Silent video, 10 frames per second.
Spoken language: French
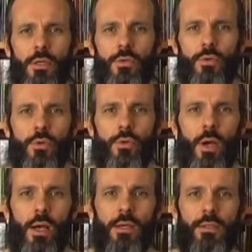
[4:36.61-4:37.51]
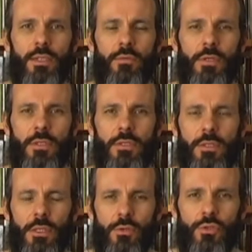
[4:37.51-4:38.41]
Donc le 1, ça va
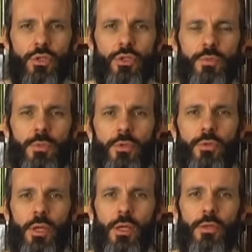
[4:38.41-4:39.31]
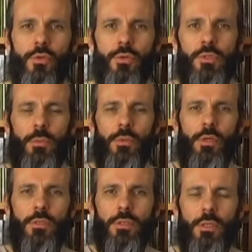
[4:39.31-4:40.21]
désigner le changement de la deuxième
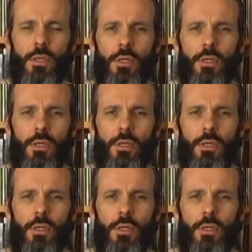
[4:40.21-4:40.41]
note.